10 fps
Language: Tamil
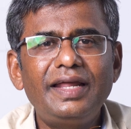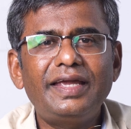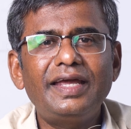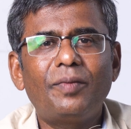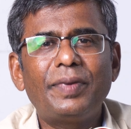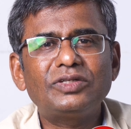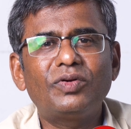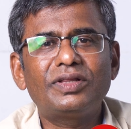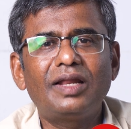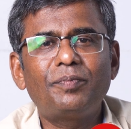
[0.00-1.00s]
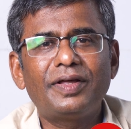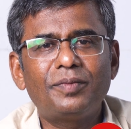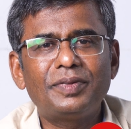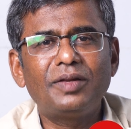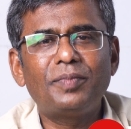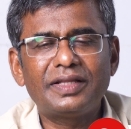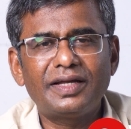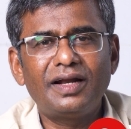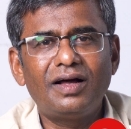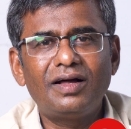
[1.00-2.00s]
இன்றைக்கி நான் பேசக்கூடிய தலைப்பு எதை பற்றினு
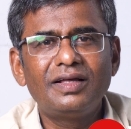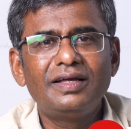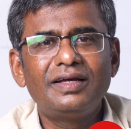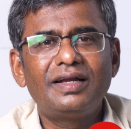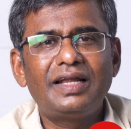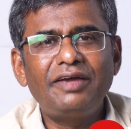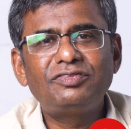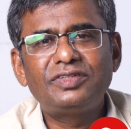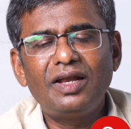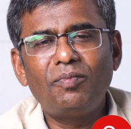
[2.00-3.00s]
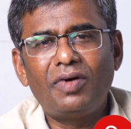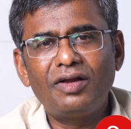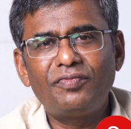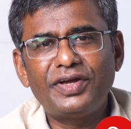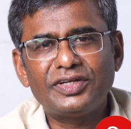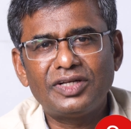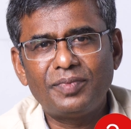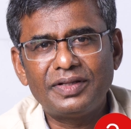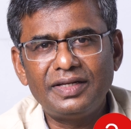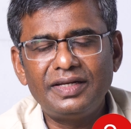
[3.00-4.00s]
பார்த்தீங்கன்னா லைஃப் ஸ்டைல்
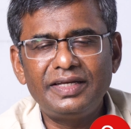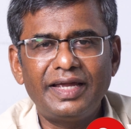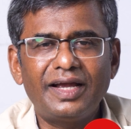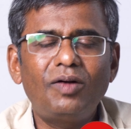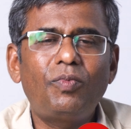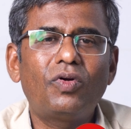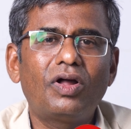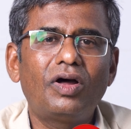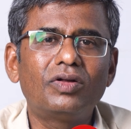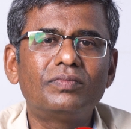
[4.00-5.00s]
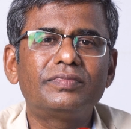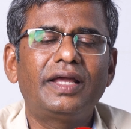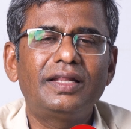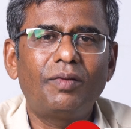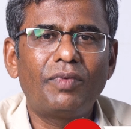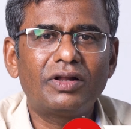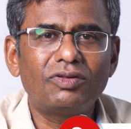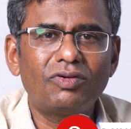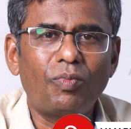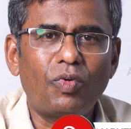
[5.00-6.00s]
மாடிஃபிகேஷன் பற்றி நீங்கள் எங்கே போனாலும் எந்த
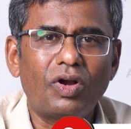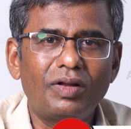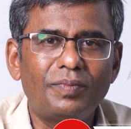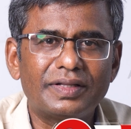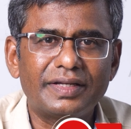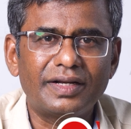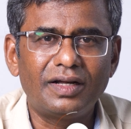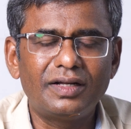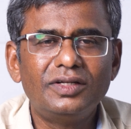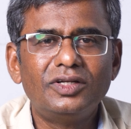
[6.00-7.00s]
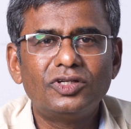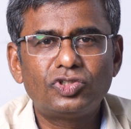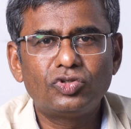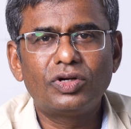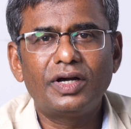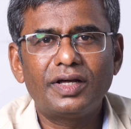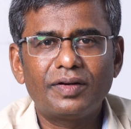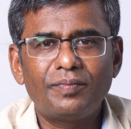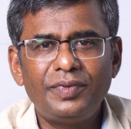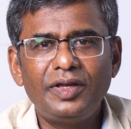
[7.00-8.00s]
மருத்துவர்கிட்ட போனாலும் பார்த்தீங்கன்னா
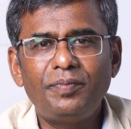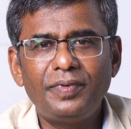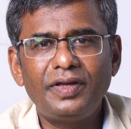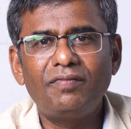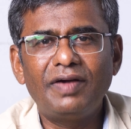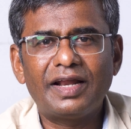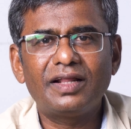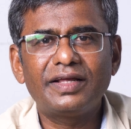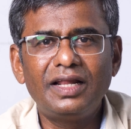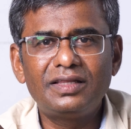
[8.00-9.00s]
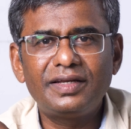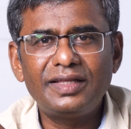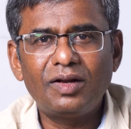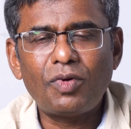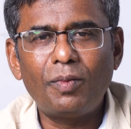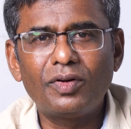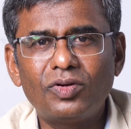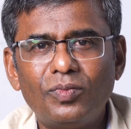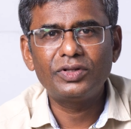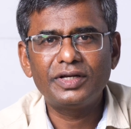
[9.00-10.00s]
சுகர் பிபி வேறு ஏதாவது ஹெல்த் ரீதியான ப்ராப்ளம்
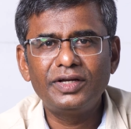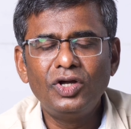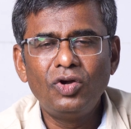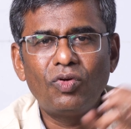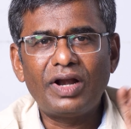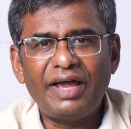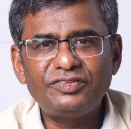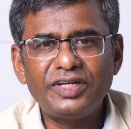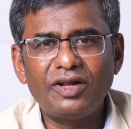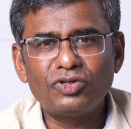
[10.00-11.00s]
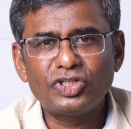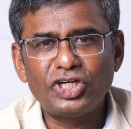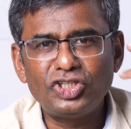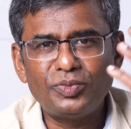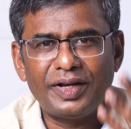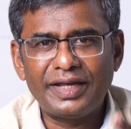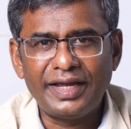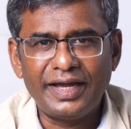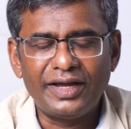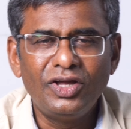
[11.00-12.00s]
இருக்கும்போது உங்கள் லைஃப் ஸ்டைலை கொஞ்சம் சேஞ்ச்
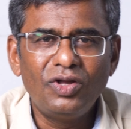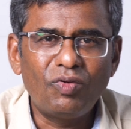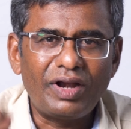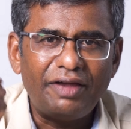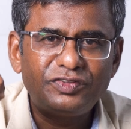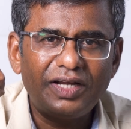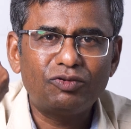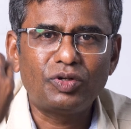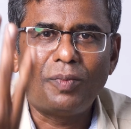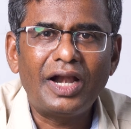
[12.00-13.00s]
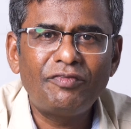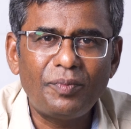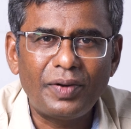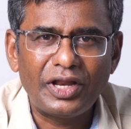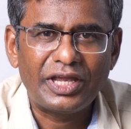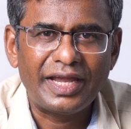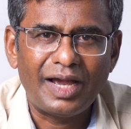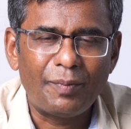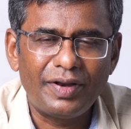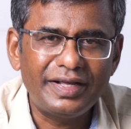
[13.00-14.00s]
பண்ணிக்கிங்க உங்கள் லைஃப் ஸ்டைலை கொஞ்சம் மாடிஃபை
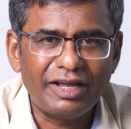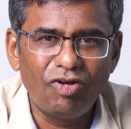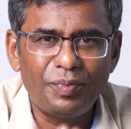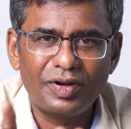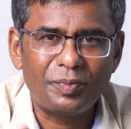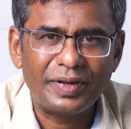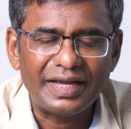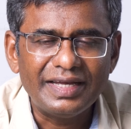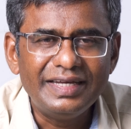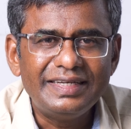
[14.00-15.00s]
பண்ணிக்கிங்க அப்படின்னு கேள்விப்பட்டிருப்பீங்க